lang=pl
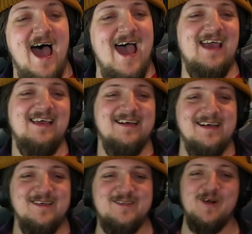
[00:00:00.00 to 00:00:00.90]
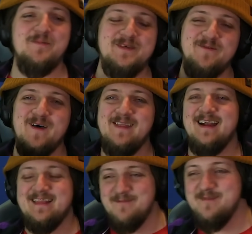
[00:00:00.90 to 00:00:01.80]
Ej! Zróbcie
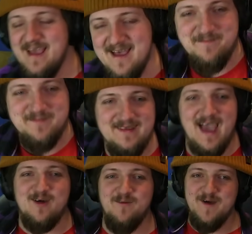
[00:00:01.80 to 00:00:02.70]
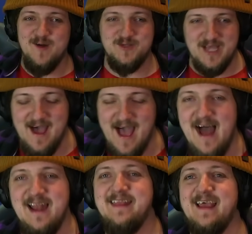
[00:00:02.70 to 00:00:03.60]
fanarta mnie jako węża,
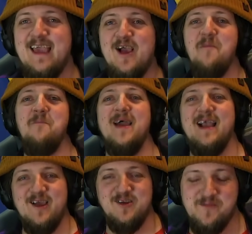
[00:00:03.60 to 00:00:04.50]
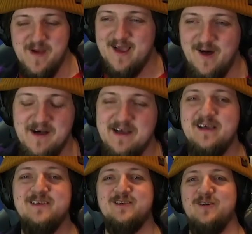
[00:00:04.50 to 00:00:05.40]
ale takiego mega grubego.
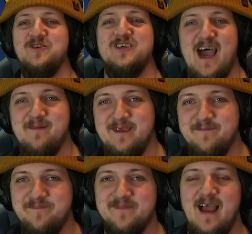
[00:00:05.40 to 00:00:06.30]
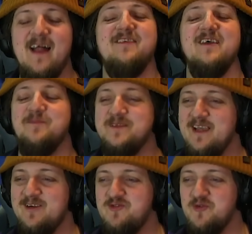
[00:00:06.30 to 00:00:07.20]
Z rączkami. Ale wtedy to będzie
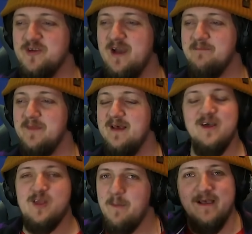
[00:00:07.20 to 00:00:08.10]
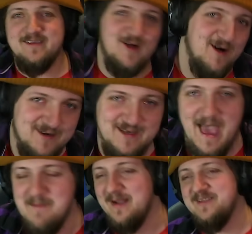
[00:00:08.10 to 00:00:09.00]
jaszczurka. To bez rąk,
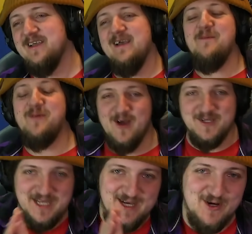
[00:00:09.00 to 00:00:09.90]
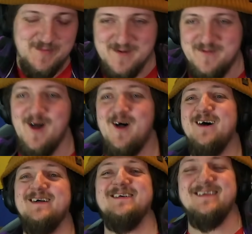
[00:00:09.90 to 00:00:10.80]
jebać. Proszę, gruby
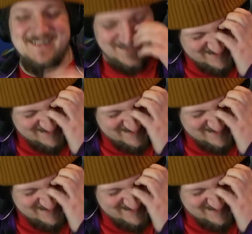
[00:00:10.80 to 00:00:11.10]
wąż.